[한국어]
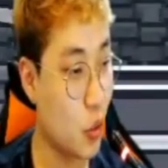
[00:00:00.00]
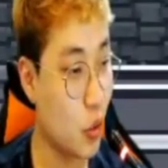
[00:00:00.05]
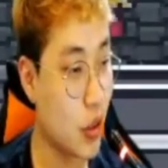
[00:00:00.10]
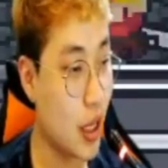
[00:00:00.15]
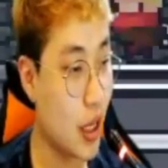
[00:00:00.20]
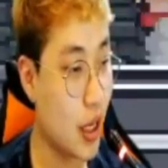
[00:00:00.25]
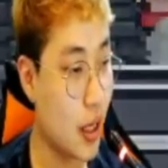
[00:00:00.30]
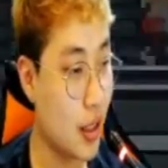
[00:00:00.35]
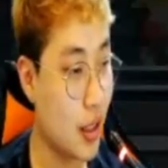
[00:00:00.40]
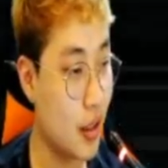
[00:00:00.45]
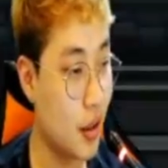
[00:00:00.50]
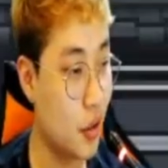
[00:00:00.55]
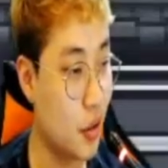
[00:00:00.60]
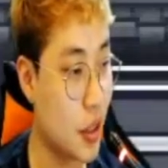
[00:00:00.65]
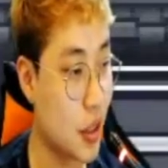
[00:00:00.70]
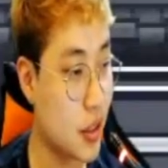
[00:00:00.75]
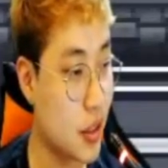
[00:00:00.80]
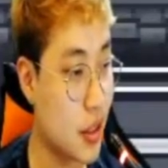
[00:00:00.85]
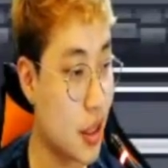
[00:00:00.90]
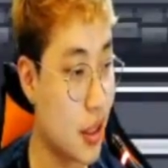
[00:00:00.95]
똥 날리는 건
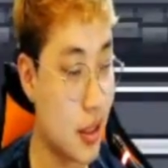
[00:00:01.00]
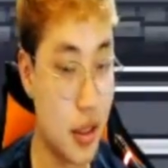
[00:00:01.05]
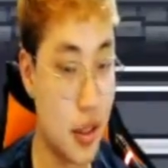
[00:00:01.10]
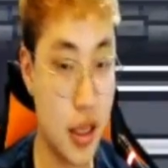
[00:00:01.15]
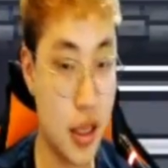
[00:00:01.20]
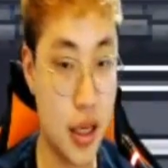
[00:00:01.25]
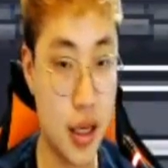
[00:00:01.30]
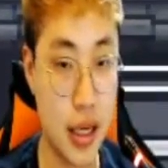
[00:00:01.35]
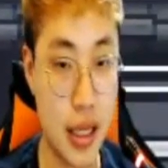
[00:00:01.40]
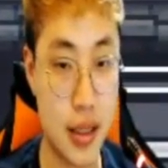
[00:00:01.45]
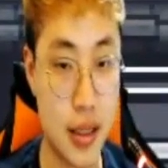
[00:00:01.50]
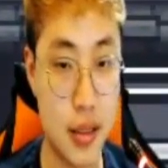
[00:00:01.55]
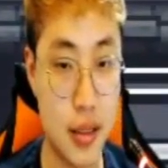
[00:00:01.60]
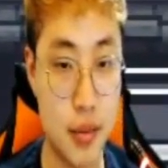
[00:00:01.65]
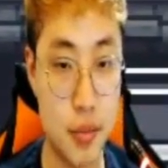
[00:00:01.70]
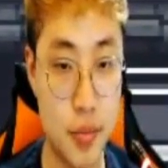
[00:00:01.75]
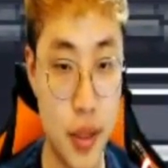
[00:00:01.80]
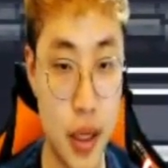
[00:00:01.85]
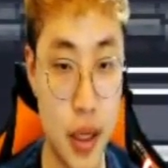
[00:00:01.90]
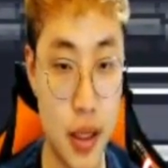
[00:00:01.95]
회전하는데
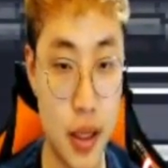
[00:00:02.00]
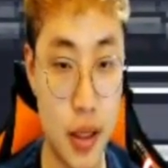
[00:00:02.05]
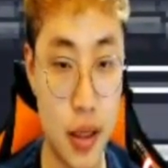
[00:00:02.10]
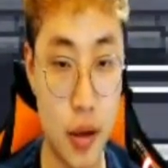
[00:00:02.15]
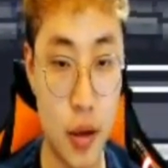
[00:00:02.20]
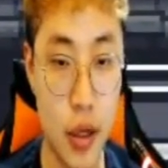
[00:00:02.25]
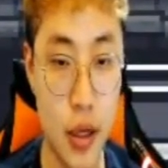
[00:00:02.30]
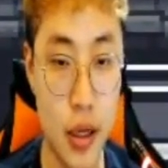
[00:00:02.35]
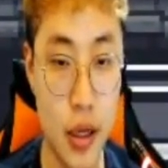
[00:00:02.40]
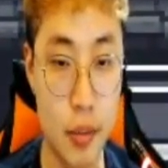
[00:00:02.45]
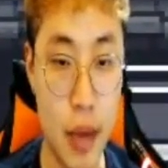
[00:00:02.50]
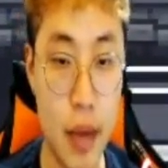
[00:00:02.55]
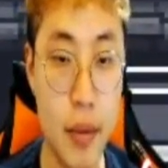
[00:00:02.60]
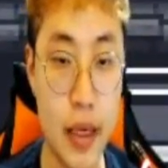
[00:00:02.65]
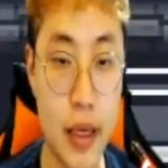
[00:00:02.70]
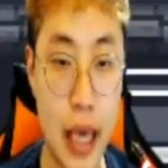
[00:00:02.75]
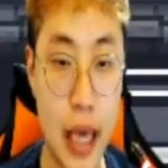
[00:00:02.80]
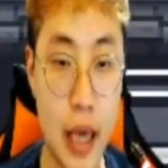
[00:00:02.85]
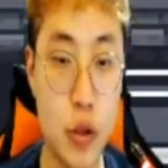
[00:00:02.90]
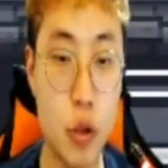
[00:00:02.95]
같은 피해야 된다고. 맵이
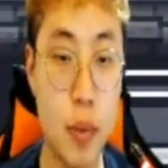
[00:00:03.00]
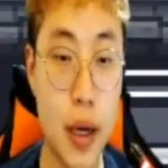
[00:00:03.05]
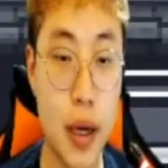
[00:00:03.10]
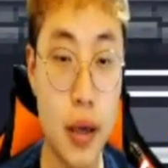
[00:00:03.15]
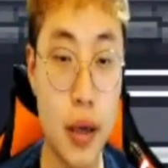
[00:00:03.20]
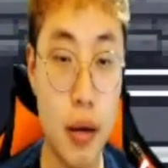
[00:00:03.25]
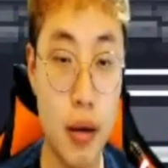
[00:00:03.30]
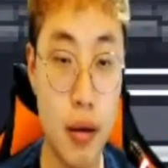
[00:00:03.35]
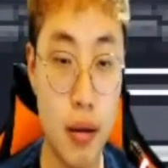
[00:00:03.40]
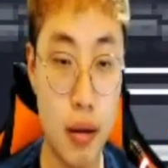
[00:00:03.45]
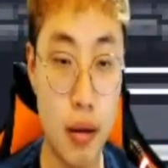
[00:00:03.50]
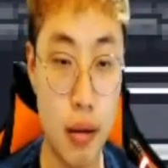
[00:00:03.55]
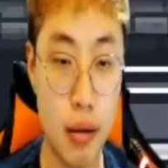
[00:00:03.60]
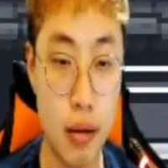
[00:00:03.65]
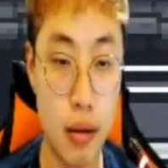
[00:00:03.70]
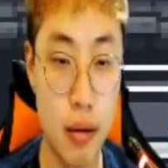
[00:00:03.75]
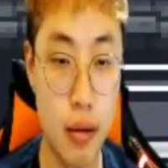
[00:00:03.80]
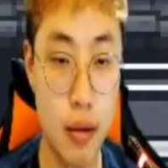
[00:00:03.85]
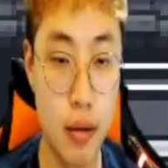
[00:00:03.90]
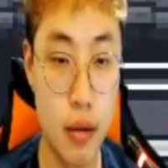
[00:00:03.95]
계속 바뀌어.
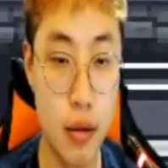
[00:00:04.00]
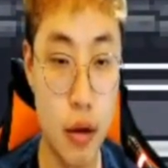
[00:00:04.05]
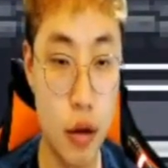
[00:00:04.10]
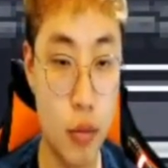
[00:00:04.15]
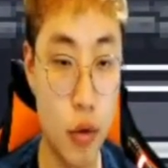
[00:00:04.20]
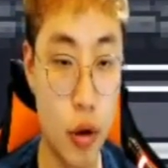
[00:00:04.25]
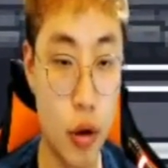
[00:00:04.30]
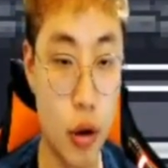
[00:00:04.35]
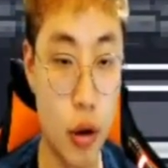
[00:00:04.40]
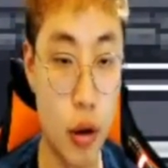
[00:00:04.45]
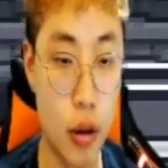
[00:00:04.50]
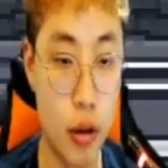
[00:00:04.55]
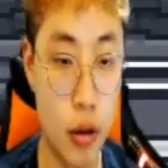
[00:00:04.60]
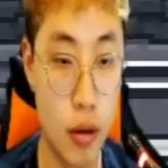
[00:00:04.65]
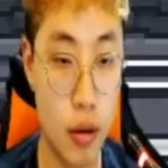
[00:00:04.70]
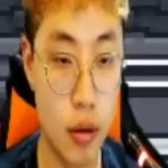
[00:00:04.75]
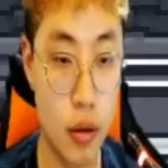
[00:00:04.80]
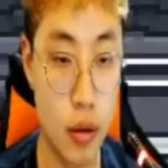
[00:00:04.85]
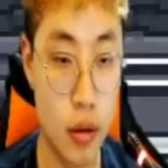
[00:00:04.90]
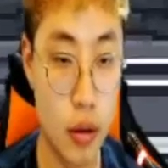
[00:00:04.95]
여러분.
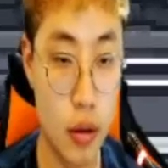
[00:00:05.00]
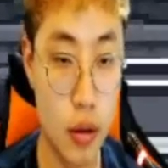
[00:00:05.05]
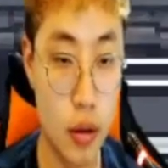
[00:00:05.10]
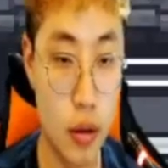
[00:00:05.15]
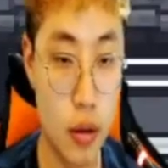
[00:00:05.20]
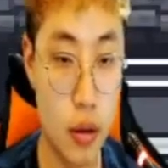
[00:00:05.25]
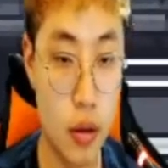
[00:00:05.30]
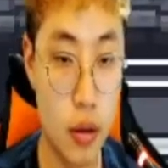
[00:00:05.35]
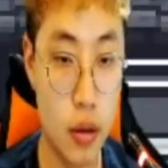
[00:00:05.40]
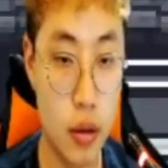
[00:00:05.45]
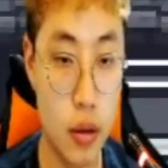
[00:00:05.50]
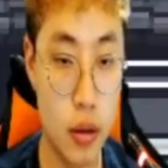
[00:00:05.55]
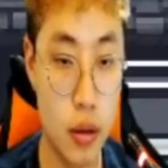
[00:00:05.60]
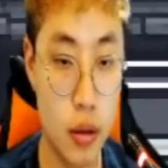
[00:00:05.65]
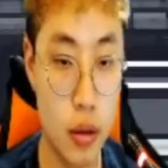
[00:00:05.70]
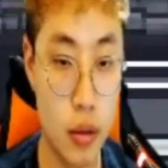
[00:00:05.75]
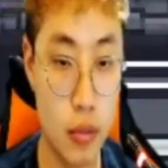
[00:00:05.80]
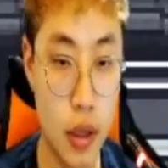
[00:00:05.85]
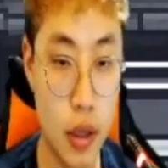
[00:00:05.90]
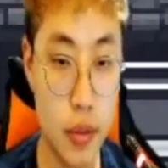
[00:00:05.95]

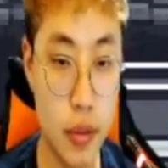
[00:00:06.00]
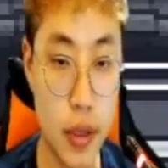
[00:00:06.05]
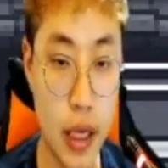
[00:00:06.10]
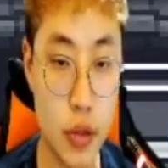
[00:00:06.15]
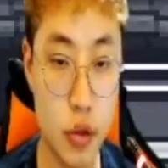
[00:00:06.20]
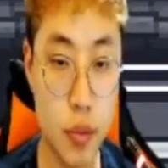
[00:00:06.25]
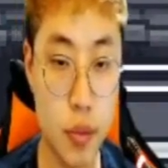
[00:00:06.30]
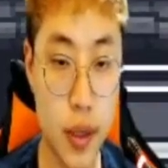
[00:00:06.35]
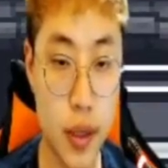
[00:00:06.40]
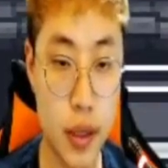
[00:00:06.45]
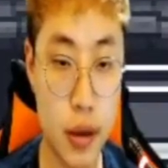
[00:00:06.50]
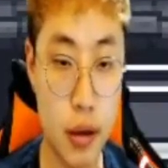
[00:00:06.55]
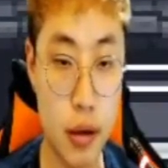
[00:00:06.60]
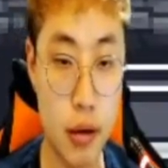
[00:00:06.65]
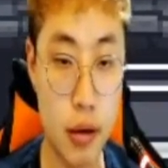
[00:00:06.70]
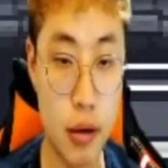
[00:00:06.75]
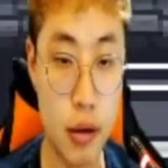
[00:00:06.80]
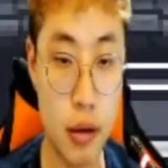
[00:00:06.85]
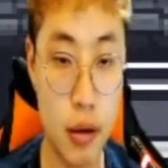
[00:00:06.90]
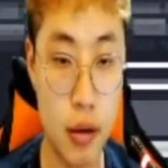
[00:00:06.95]
맵이 계속
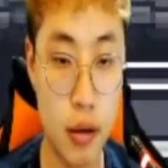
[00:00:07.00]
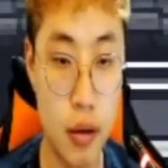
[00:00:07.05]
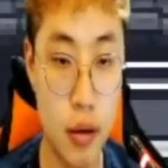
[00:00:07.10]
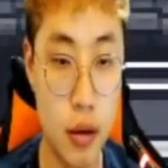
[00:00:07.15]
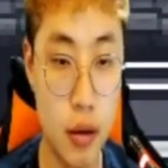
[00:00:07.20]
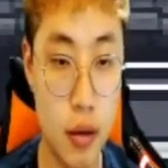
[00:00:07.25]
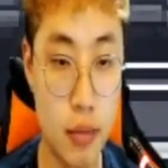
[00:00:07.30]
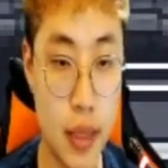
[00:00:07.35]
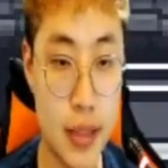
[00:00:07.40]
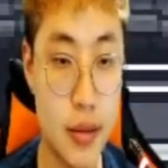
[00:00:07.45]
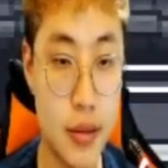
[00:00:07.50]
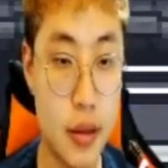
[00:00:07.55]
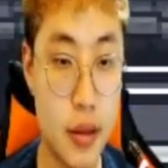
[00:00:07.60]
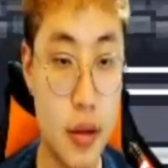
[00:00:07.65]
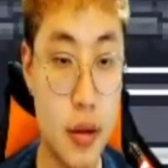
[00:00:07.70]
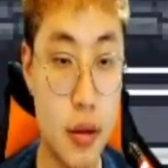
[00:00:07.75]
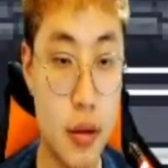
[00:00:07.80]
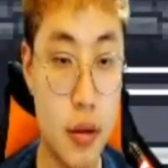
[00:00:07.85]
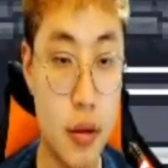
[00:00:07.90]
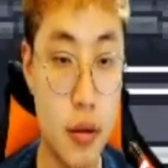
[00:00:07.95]
바뀌어.
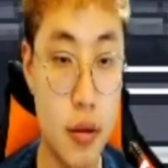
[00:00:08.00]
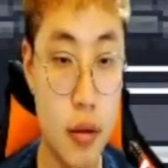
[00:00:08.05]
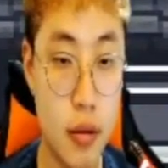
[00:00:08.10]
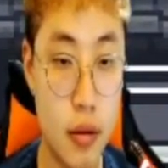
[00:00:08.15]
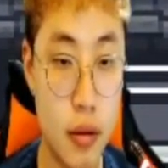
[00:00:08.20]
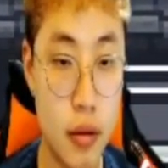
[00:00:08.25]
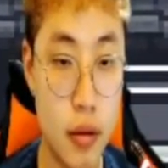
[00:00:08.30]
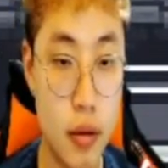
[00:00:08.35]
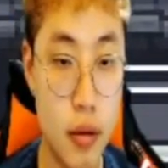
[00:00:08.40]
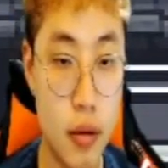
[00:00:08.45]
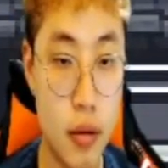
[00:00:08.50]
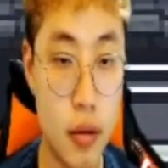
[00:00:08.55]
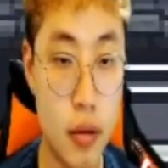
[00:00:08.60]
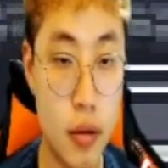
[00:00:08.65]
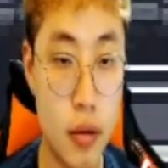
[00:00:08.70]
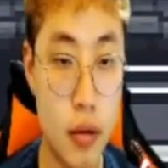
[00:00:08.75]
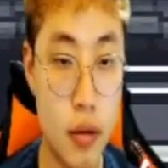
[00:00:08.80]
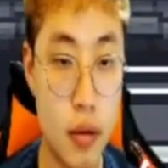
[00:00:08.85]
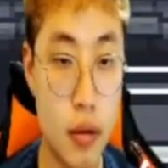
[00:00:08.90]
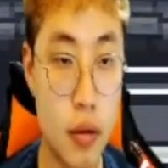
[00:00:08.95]
봤어요?
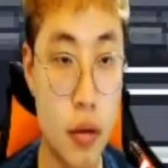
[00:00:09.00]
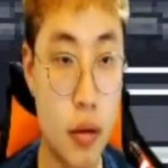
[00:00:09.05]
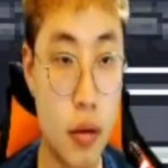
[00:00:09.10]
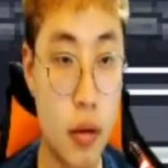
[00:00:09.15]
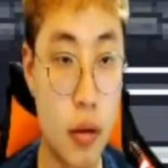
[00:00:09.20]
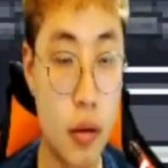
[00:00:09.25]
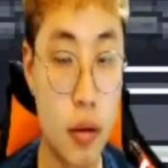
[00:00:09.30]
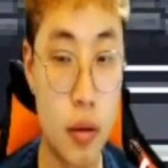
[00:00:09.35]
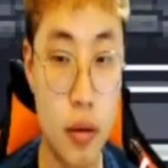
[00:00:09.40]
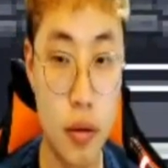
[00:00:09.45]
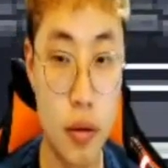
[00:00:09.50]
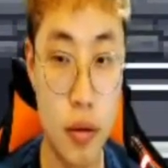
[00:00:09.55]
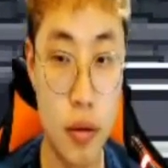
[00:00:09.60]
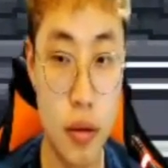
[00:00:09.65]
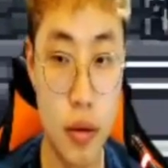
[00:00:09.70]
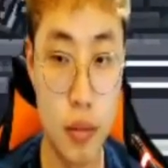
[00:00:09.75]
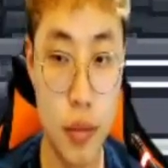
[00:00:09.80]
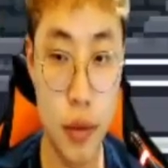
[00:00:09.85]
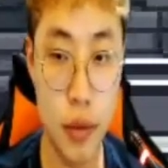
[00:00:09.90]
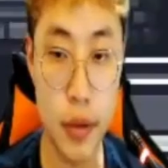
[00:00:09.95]
음.
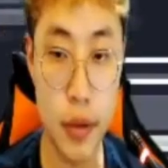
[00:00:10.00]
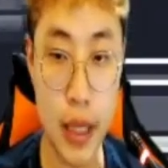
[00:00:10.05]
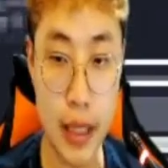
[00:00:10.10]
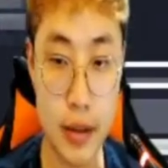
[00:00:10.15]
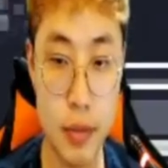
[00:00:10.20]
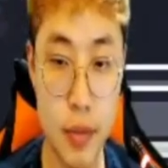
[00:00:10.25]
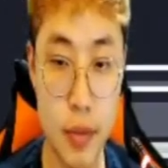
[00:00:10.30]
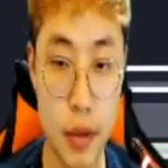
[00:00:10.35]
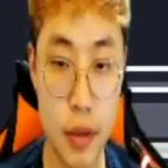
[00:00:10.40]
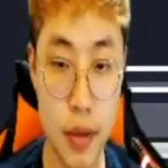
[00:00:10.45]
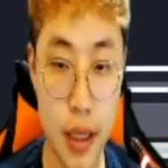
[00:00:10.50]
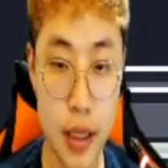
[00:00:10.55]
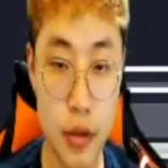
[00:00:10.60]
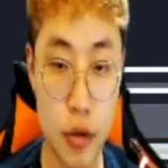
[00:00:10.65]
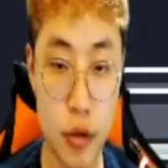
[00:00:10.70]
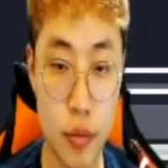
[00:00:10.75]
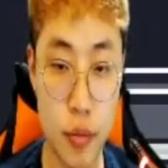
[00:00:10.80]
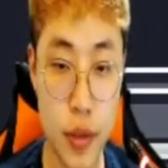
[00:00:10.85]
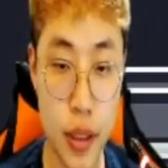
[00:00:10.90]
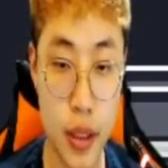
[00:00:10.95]
맵이 같은 맵이
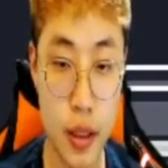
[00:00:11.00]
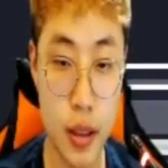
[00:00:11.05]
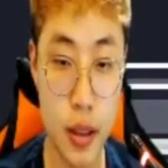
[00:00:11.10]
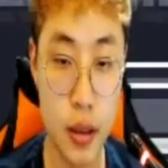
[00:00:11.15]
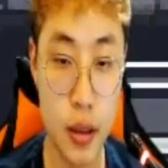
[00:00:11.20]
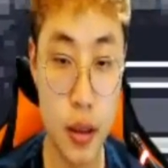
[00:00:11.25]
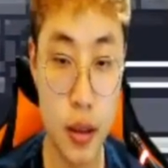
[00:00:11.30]
하나도 없네.